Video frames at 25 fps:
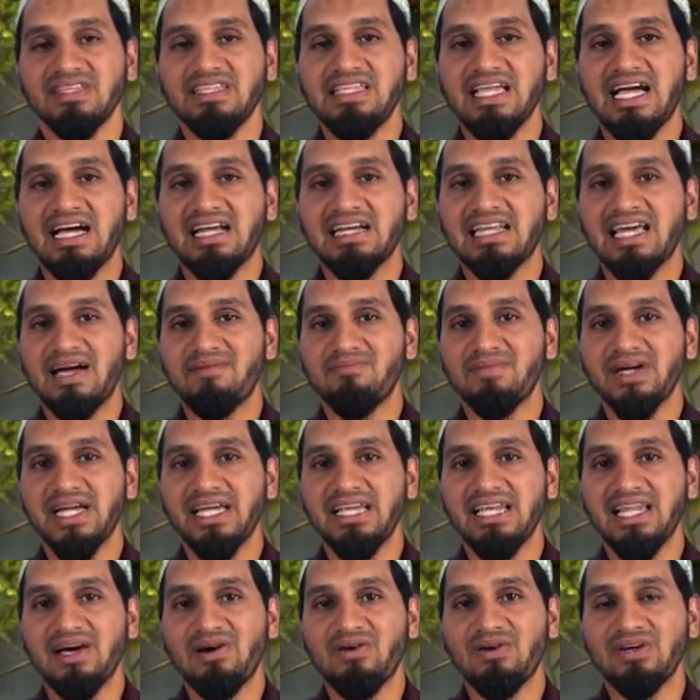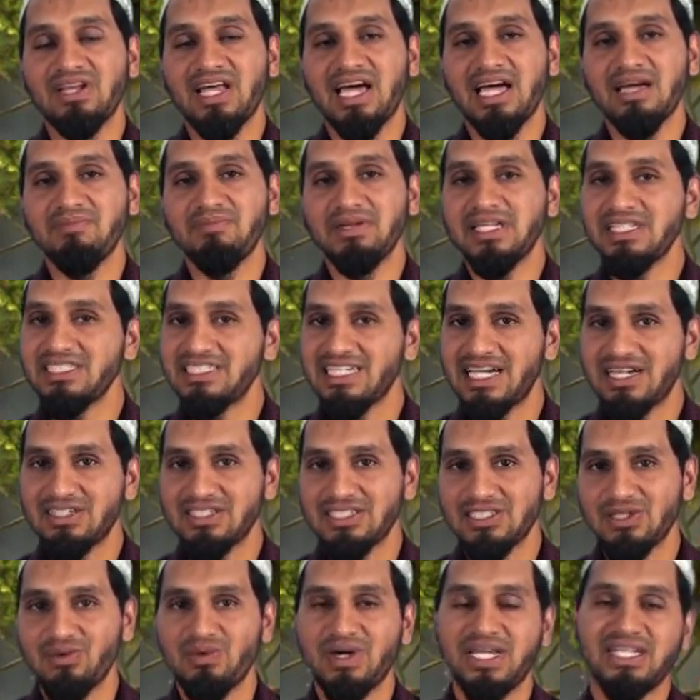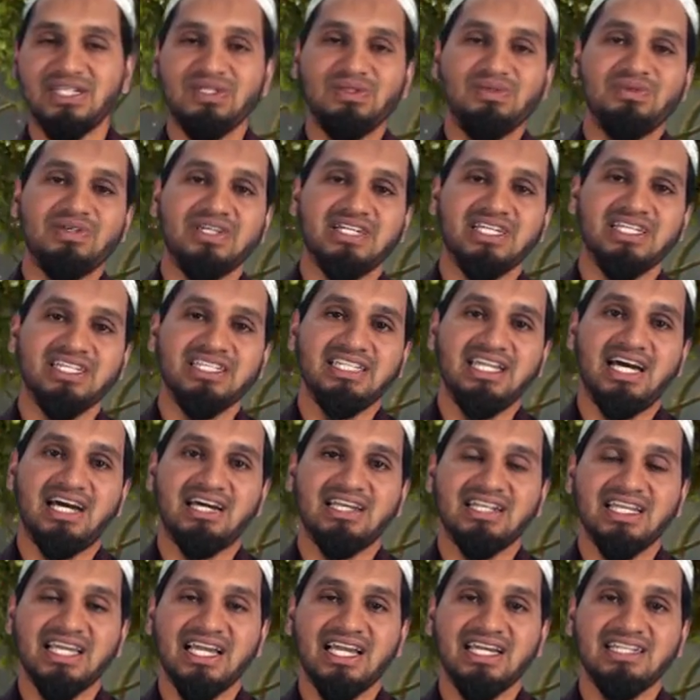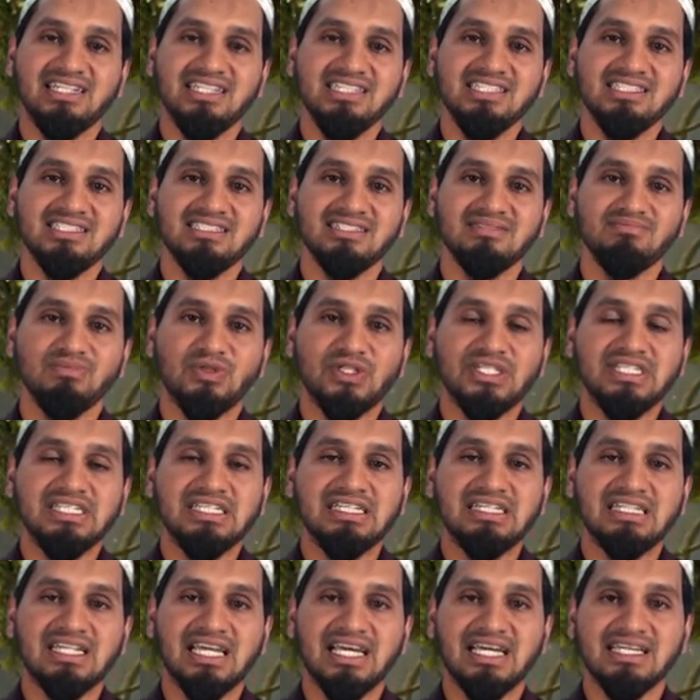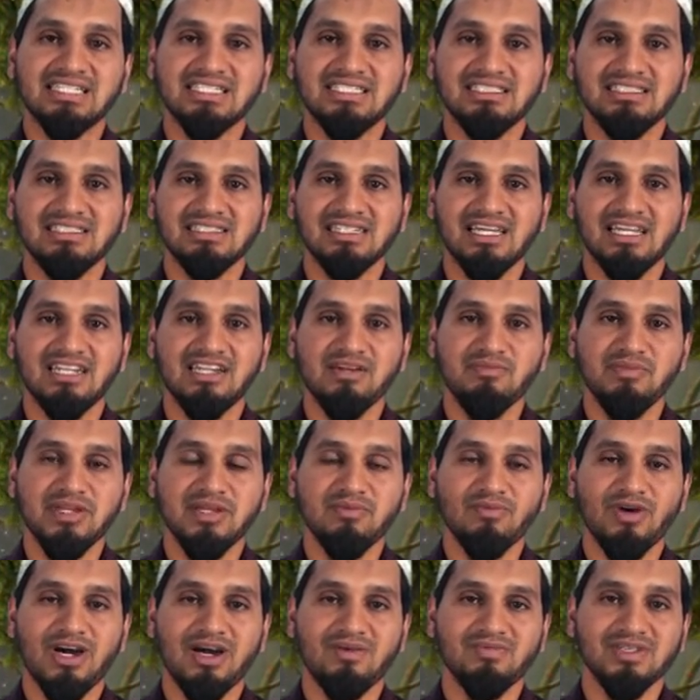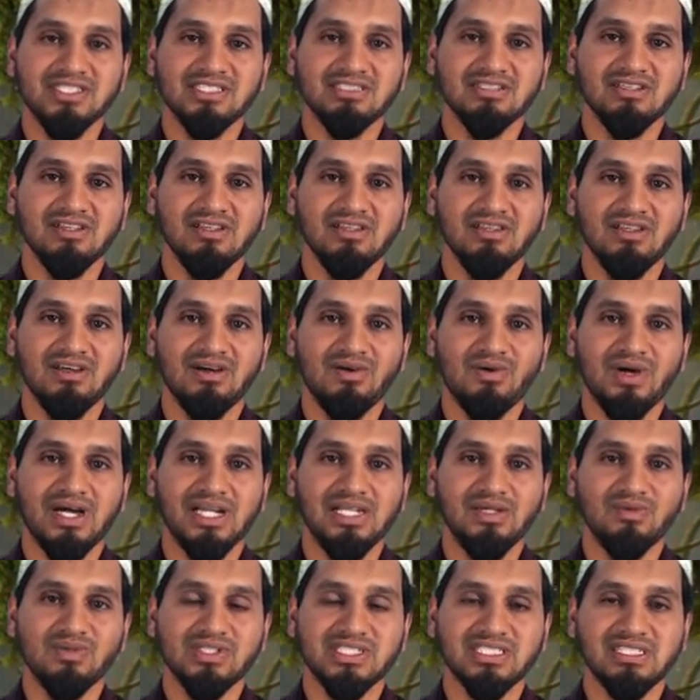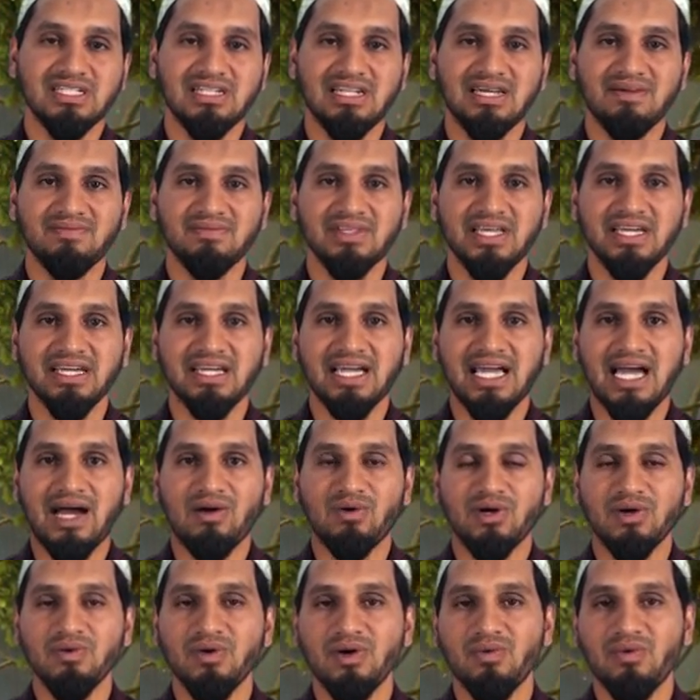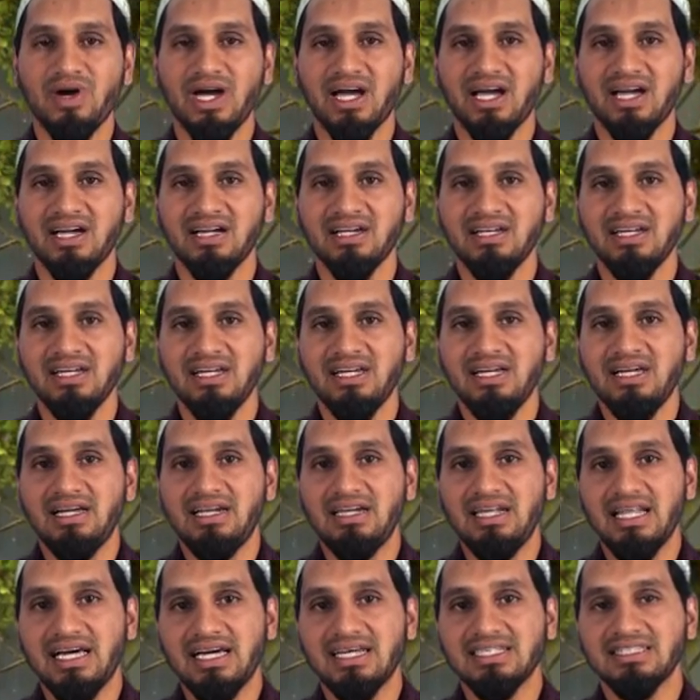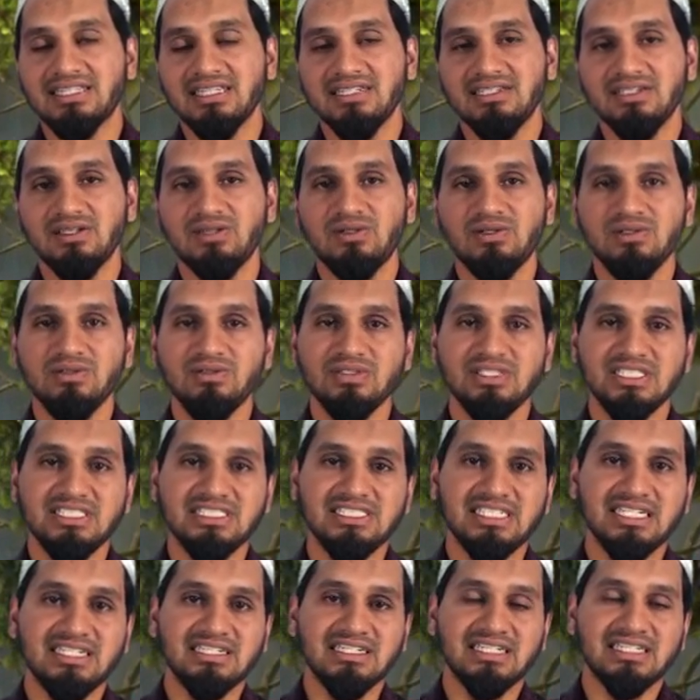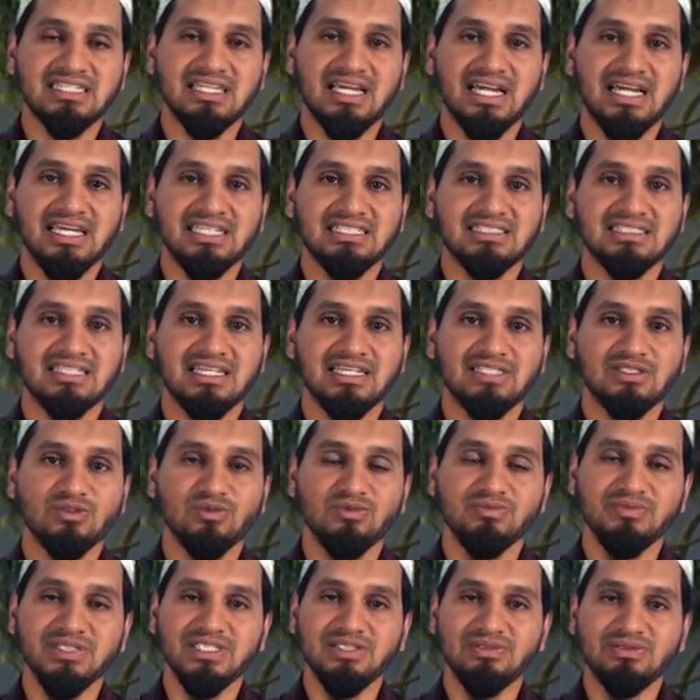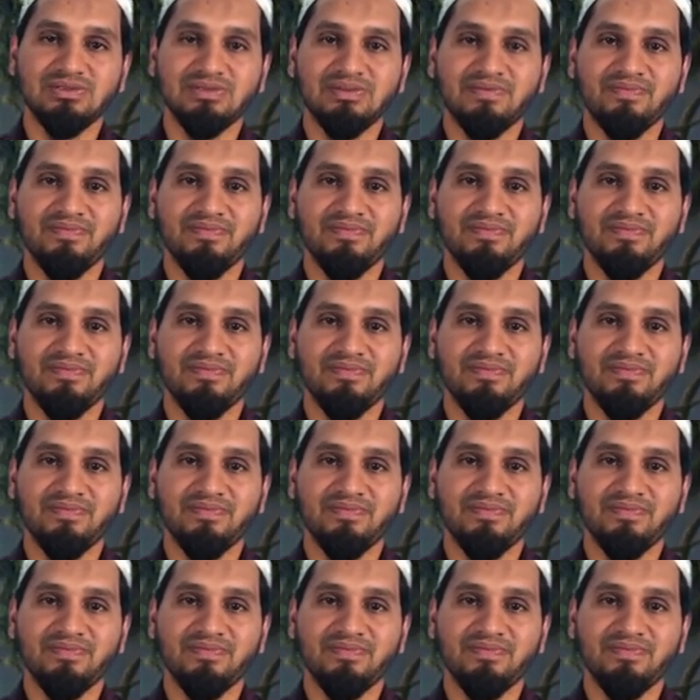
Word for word: ยังทำให้เราได้เป็นชาวสวรรค์ด้วย ดังในฮะดิษบทหนึ่งนะฮะ ซึ่งท่านนบีมุฮัมมัดสลลัลลองอะลัยวะสลลัมได้กล่าวไว้ว่าละตะดคุลูนันจันนะตะฮัตตาตุมินุ